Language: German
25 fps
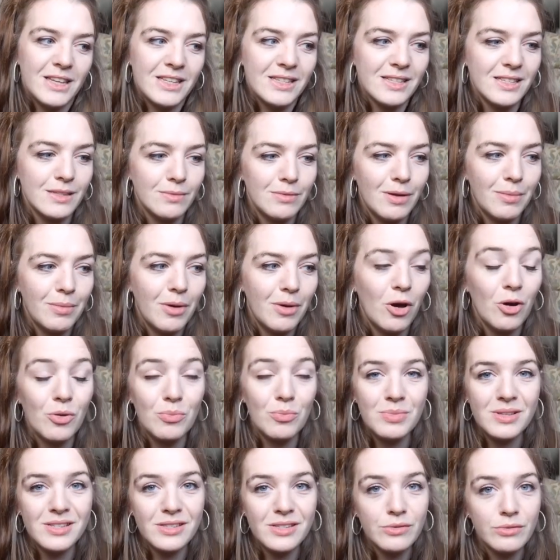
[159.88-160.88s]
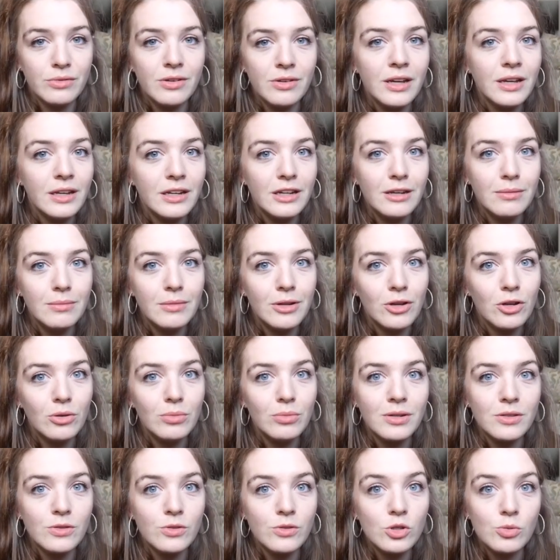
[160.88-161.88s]
Ich weiß nicht, wie ich das sagen soll.
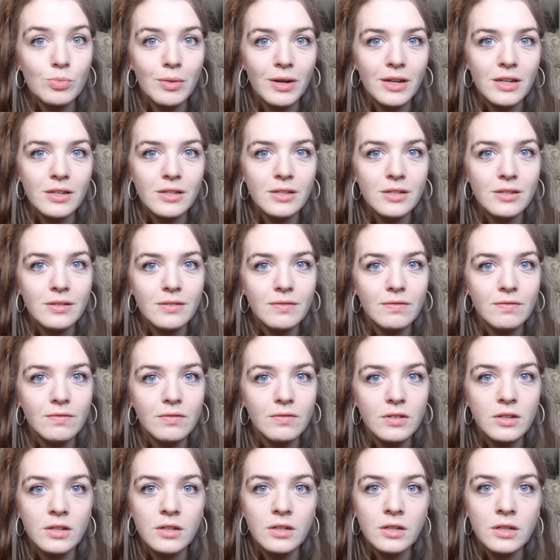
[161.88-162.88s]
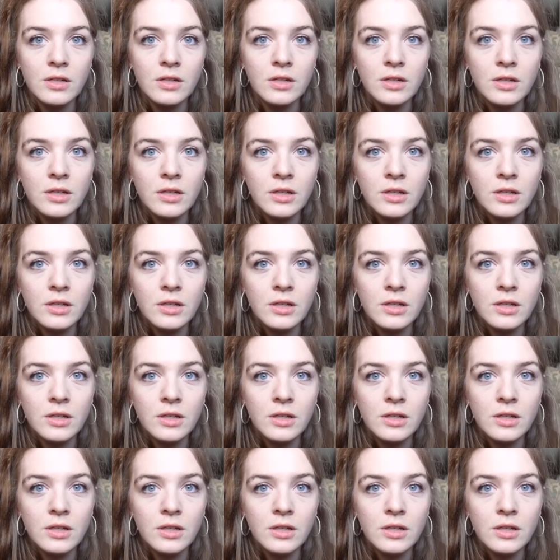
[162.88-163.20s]
Ja, da war so ein Lachen und